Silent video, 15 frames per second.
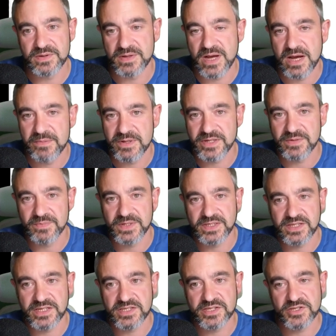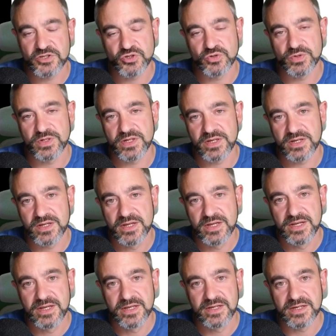arbeitet man 30 Stunden
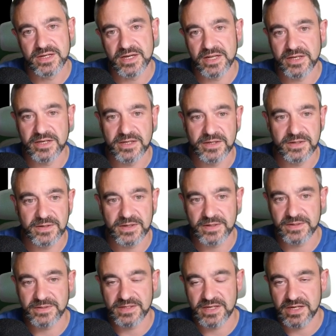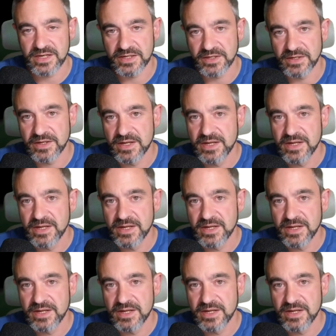an, äh, daran,